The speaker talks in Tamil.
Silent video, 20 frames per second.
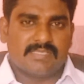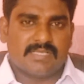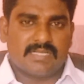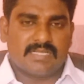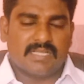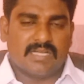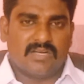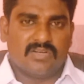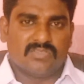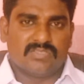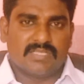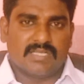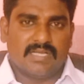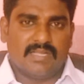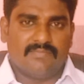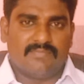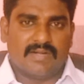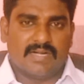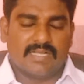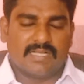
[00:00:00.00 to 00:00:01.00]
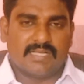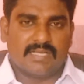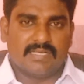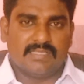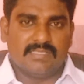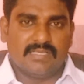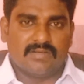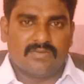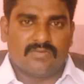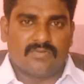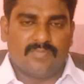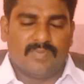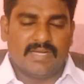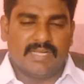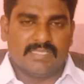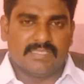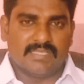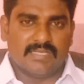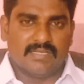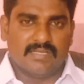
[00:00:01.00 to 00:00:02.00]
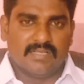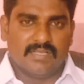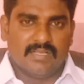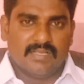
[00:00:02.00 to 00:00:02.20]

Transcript: சட்ட ஆலோசகர் வழக்கறிஞர் குமரேசன்